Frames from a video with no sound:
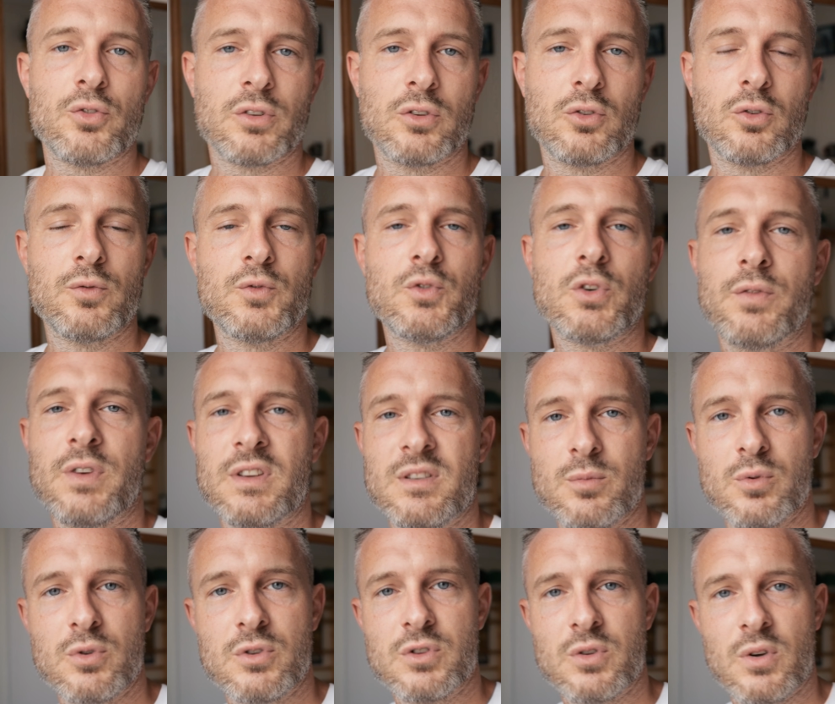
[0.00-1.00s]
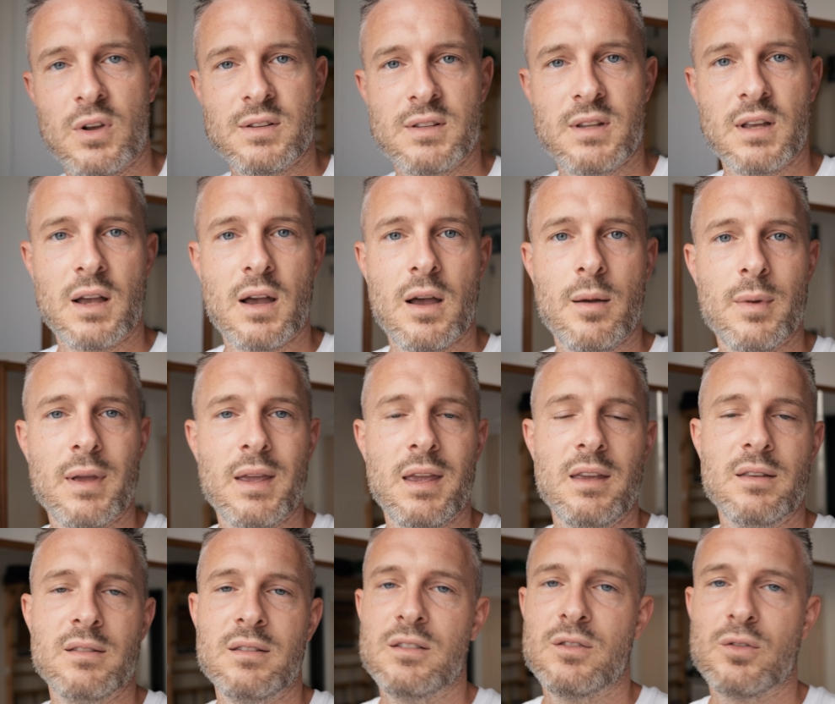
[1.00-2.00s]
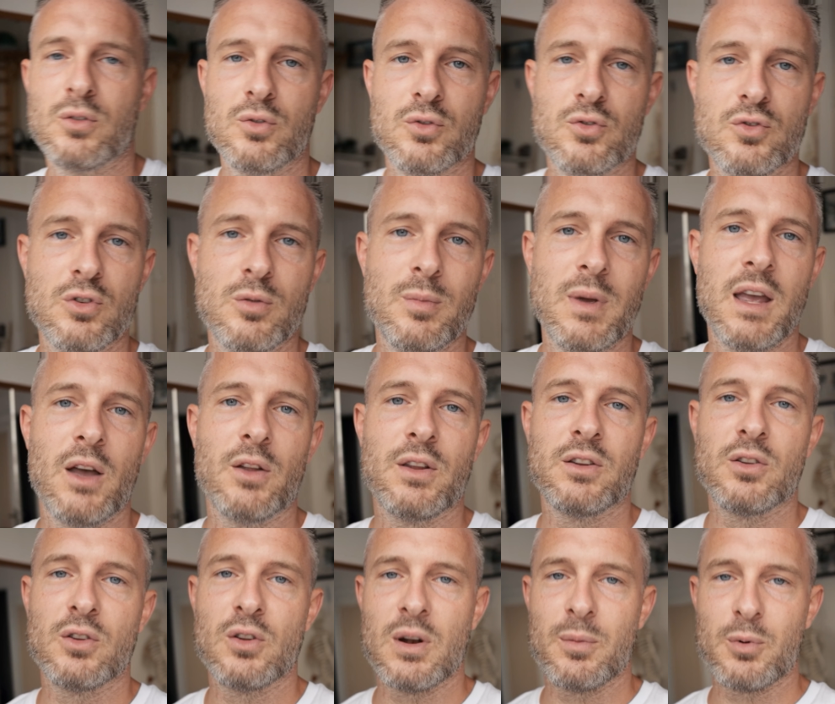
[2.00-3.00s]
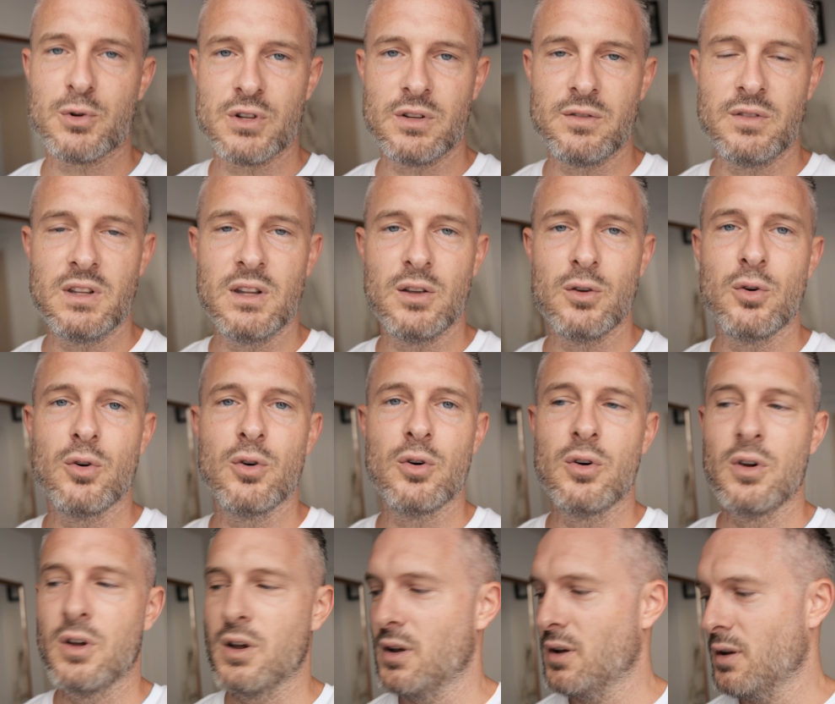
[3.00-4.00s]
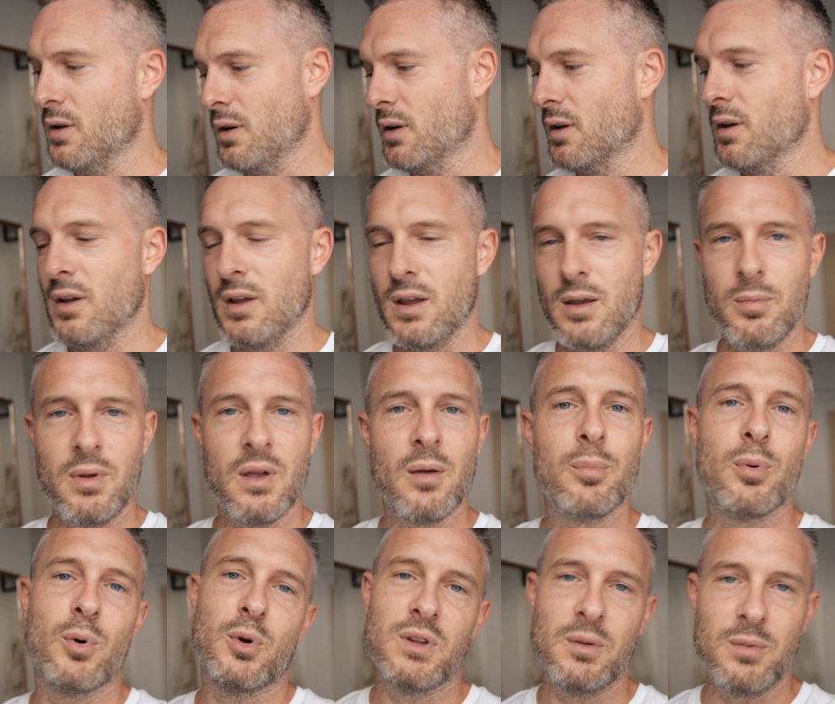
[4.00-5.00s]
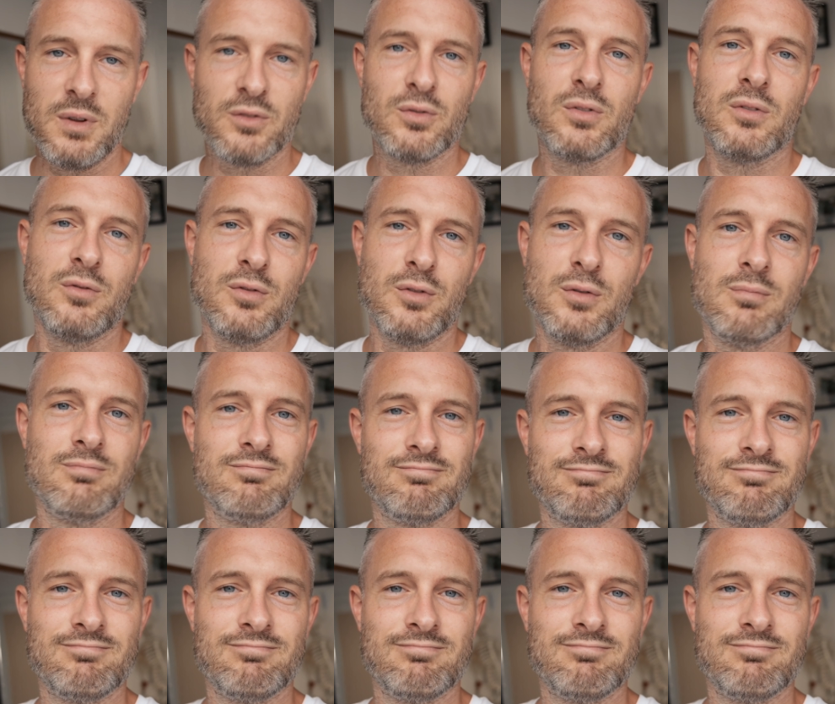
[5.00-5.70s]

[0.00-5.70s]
On se retrouve sur Facebook, sur Instagram et ici sur YouTube. Et en attendant la prochaine vidéo, eh bien, prenez bien soin de vous.